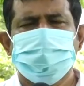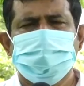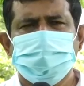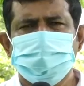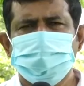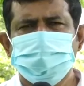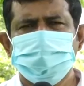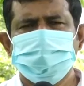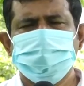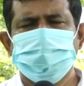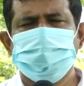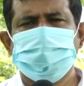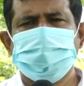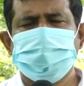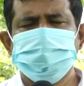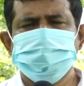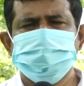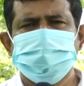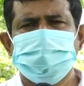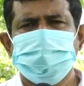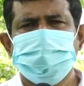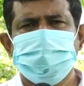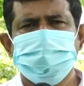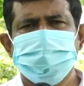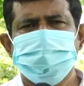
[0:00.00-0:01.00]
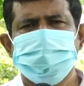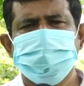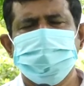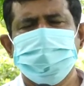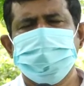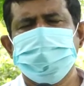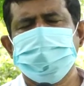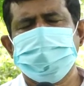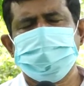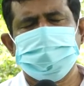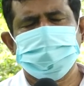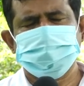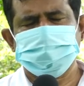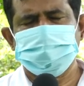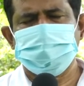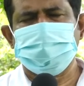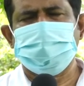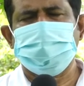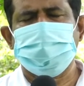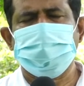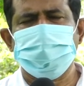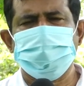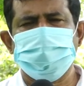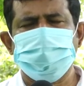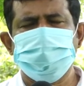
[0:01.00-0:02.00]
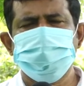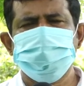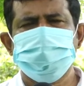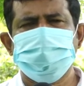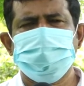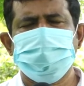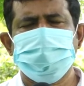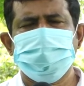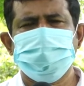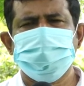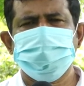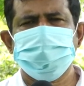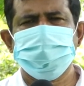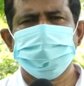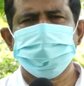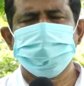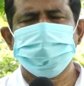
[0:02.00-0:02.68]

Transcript: ప్రభుత్వ పాఠశాలలు అయితే అసలు ఆ ఊసే లేదు